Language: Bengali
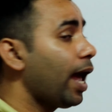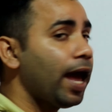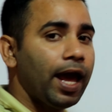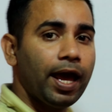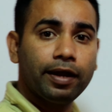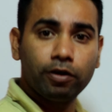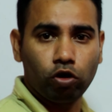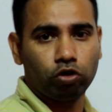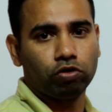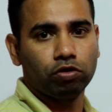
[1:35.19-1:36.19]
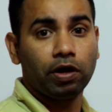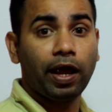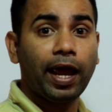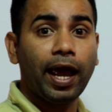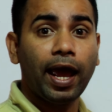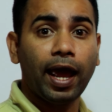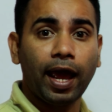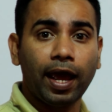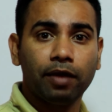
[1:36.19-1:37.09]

ক্যানন খ্যা